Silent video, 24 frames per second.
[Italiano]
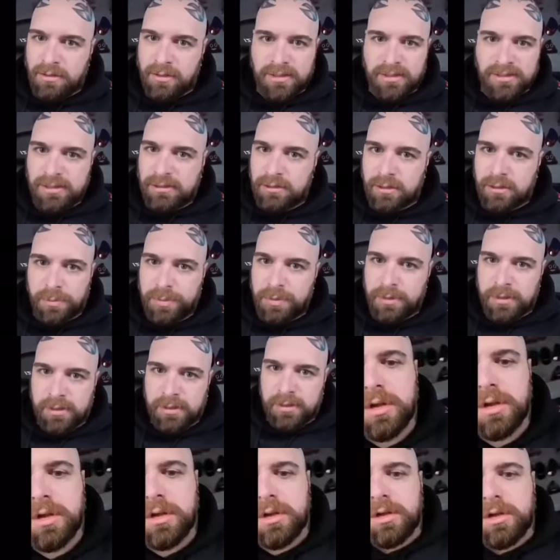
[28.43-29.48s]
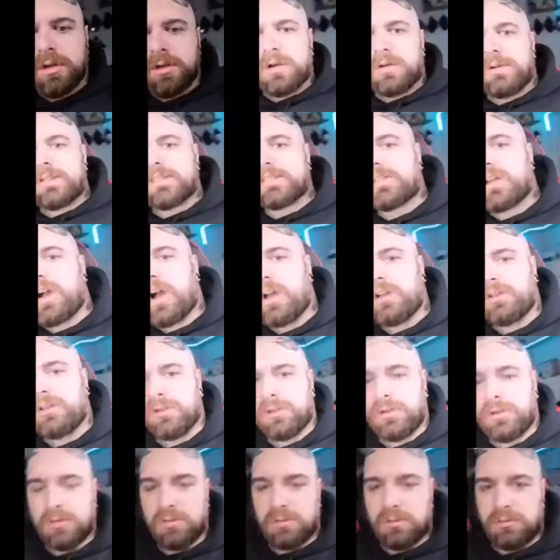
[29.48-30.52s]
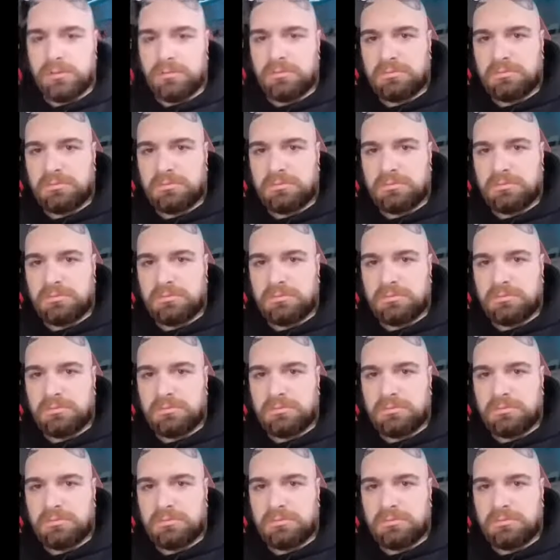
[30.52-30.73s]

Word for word: Non esistono più i come al solito,